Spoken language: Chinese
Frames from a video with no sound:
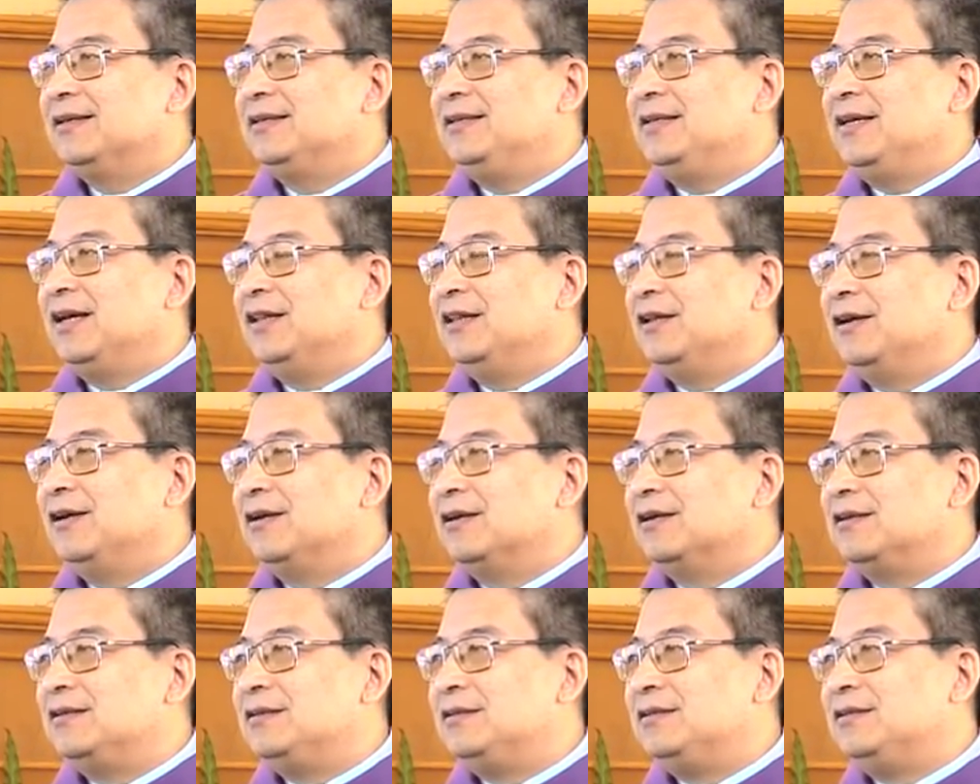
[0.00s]
见
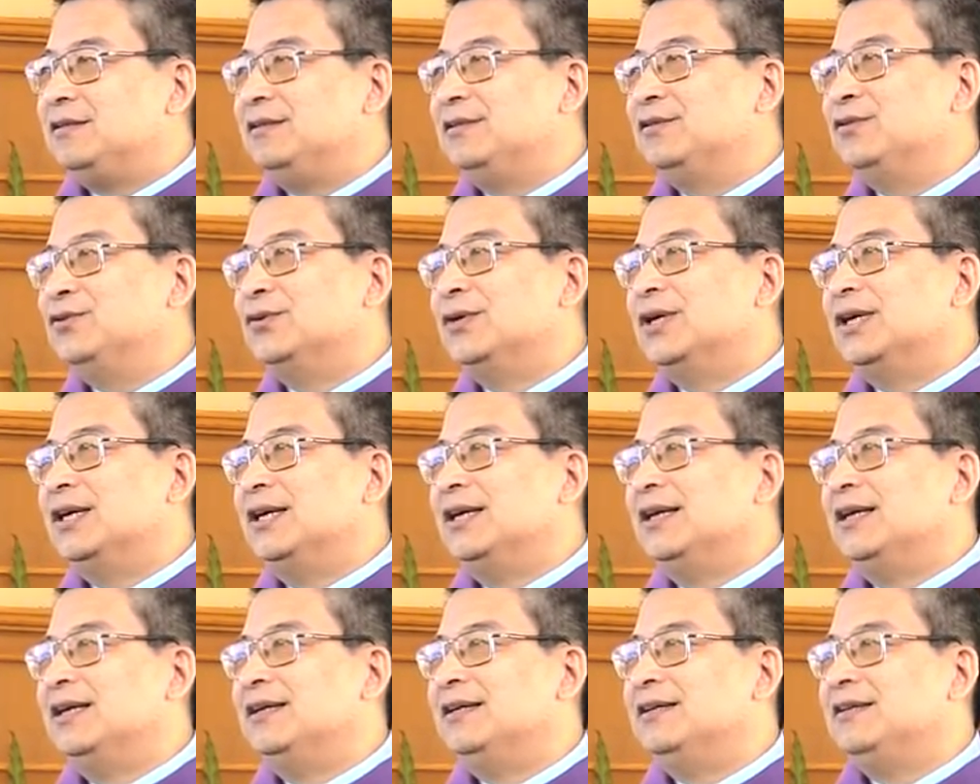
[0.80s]
到了洗果
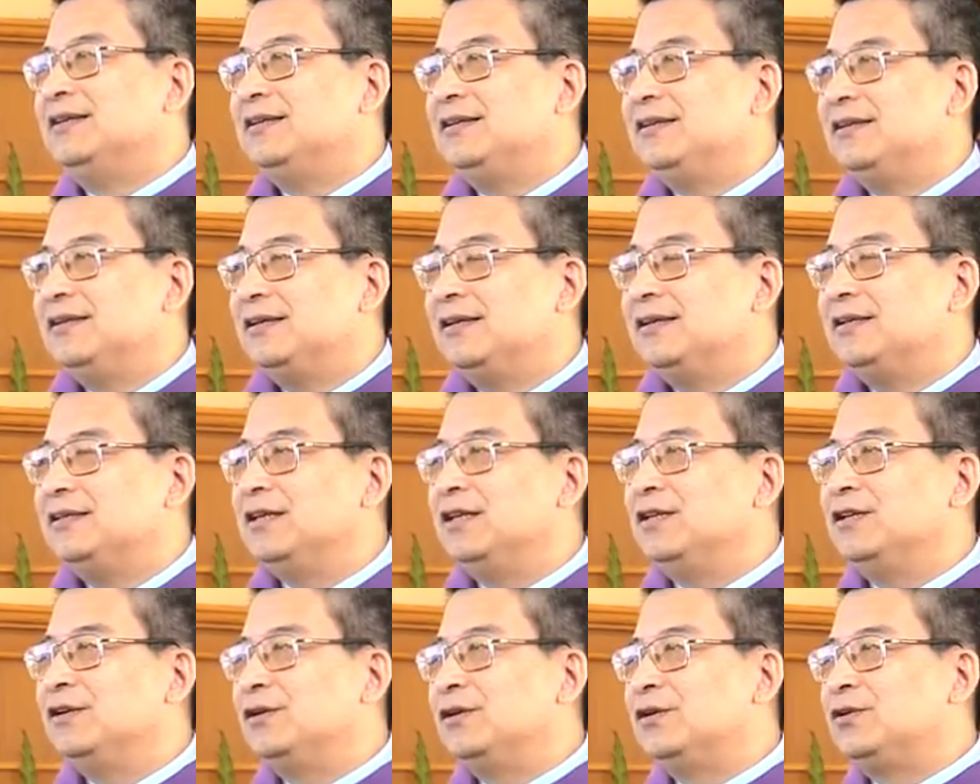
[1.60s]
人，
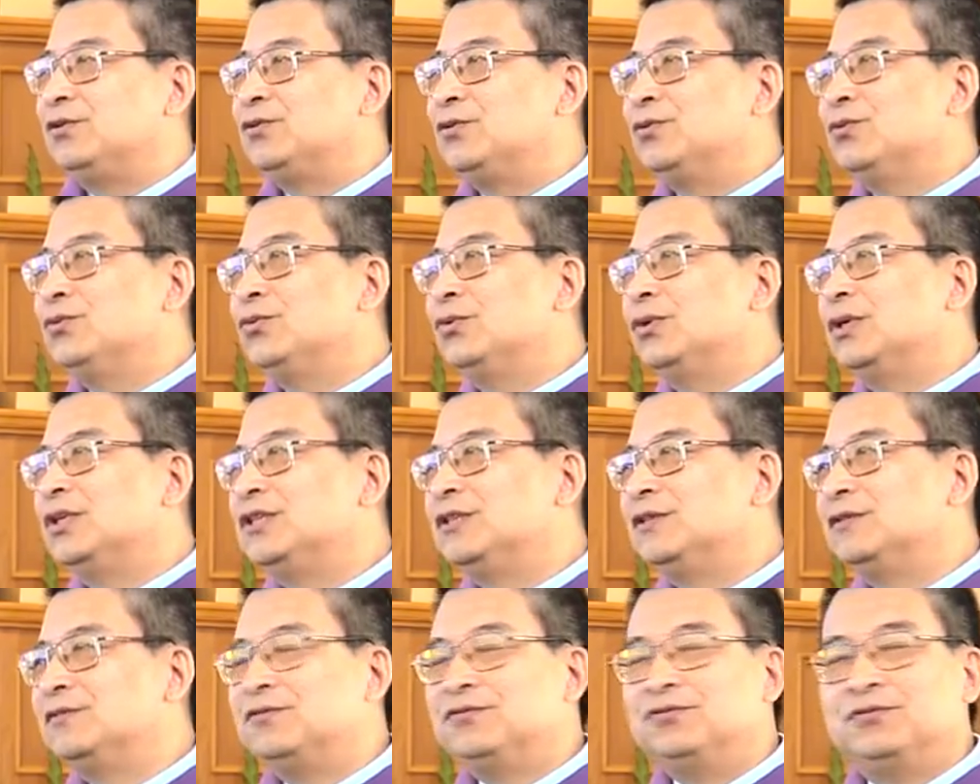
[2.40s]
见到了中国
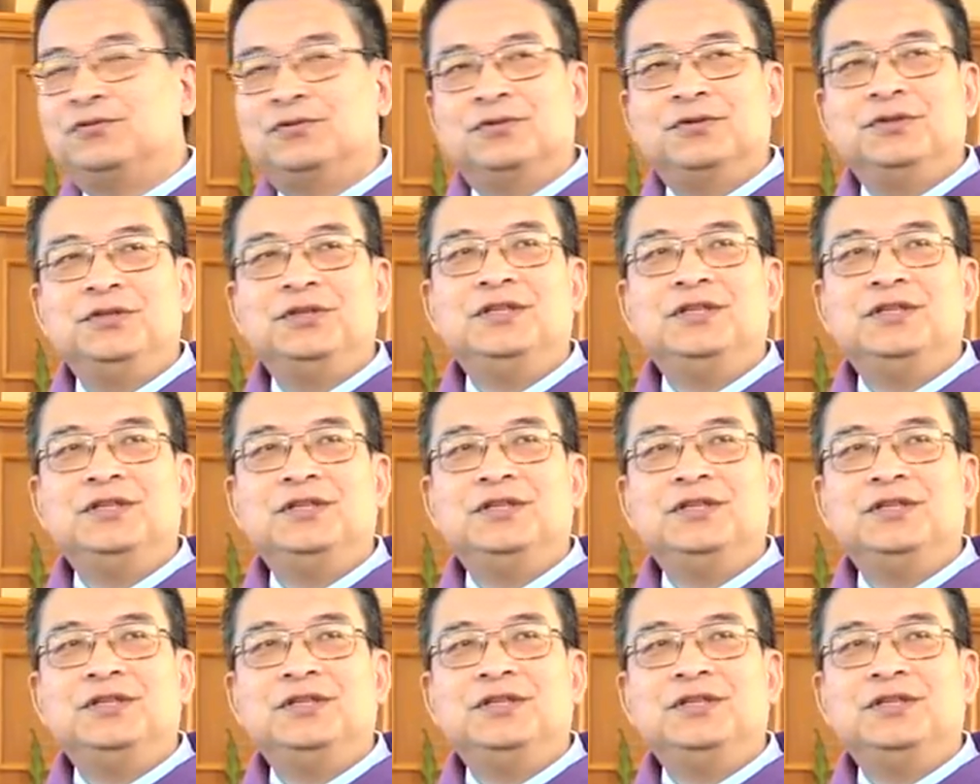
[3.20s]
政府，